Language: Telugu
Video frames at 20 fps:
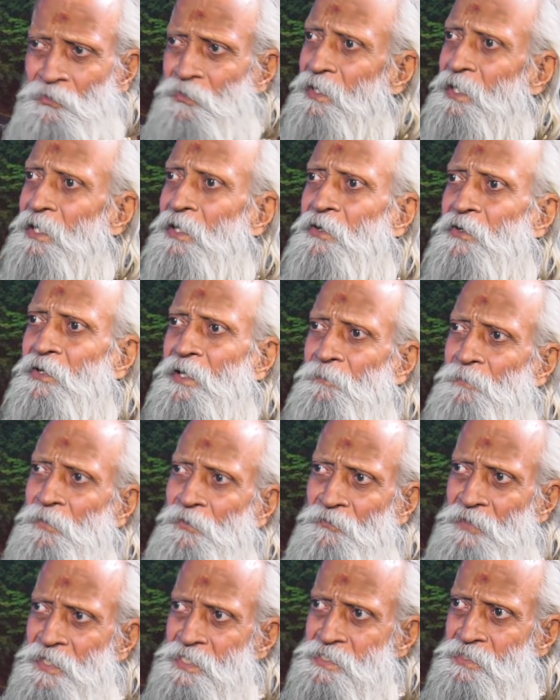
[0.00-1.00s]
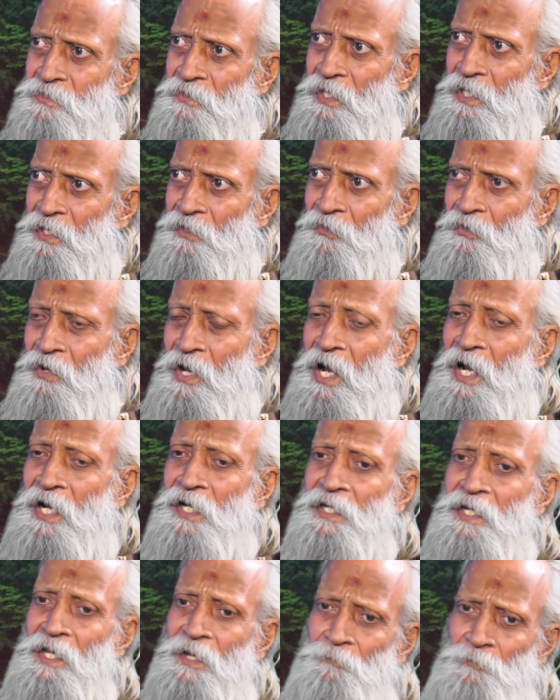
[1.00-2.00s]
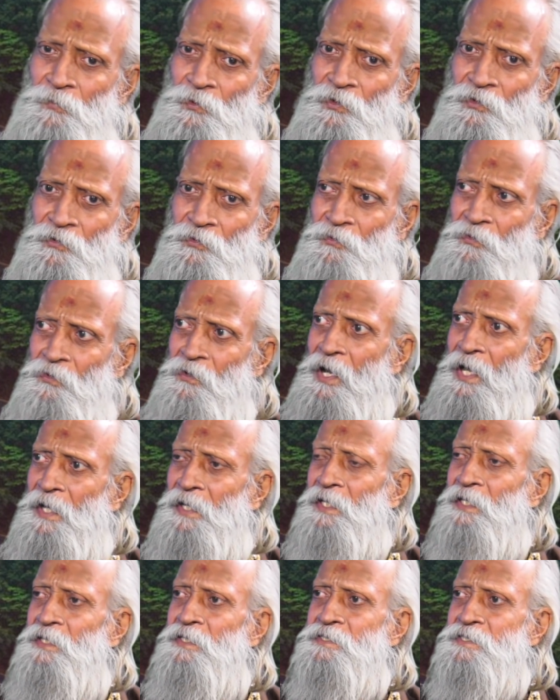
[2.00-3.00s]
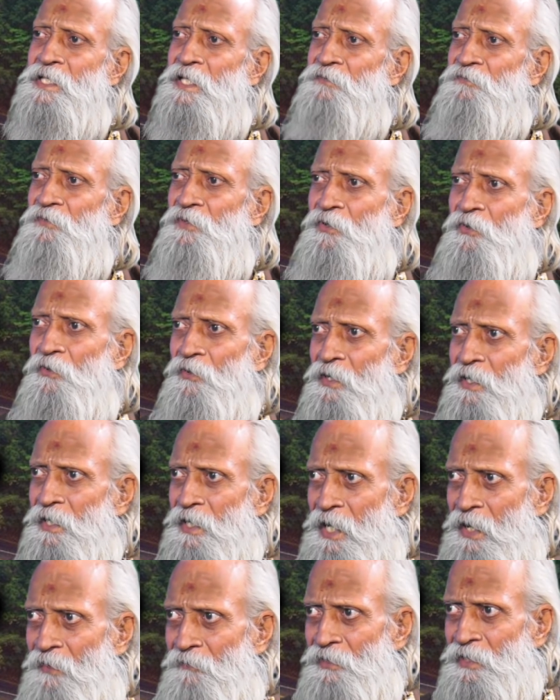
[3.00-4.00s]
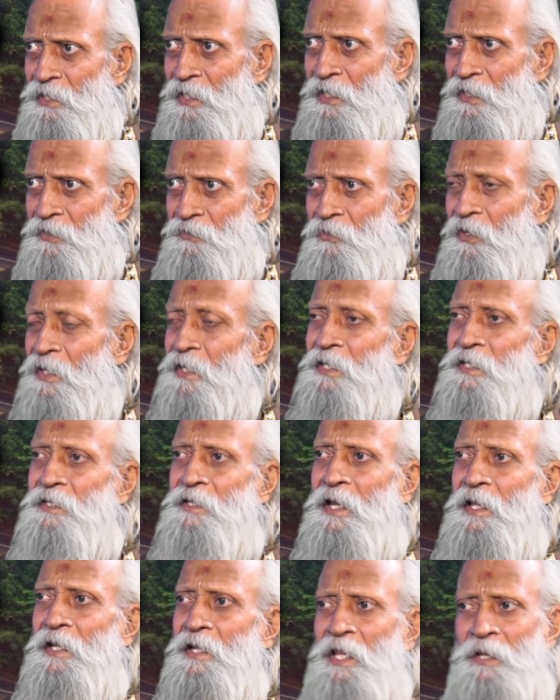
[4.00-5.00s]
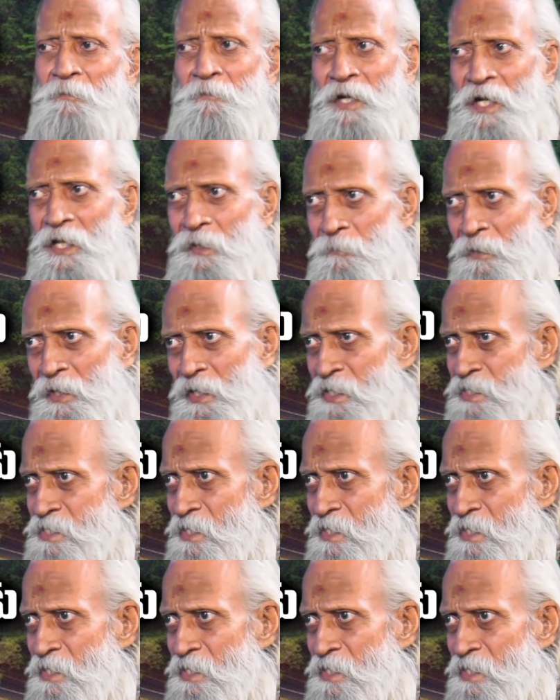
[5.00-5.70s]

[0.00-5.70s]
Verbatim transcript: హుండీలో డబ్బులు వేస్తున్నారో ఆ డబ్బులు అన్నది సద్వినియోగం కావట్లేదు అన్నది ఆయన నర్మగర్భంగా